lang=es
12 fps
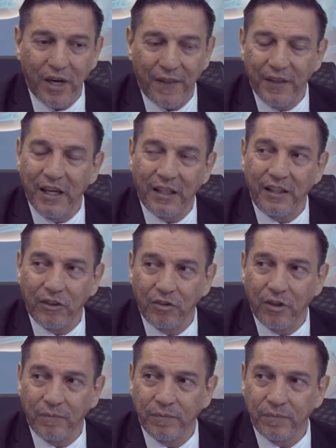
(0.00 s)
una
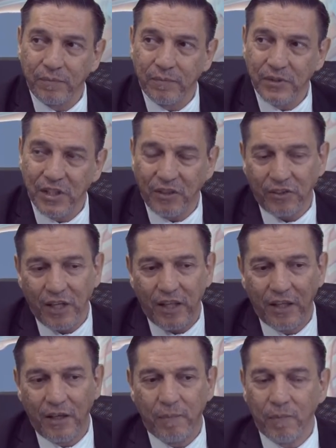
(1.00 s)
dilatación, ya sea
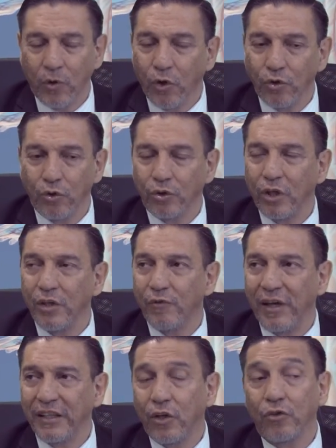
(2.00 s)
de conductos
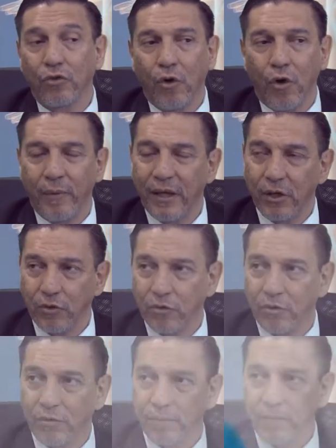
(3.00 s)
linfáticos o
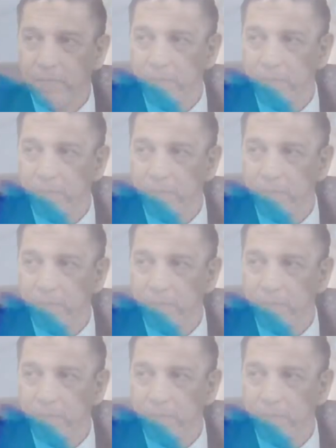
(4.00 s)
venosos.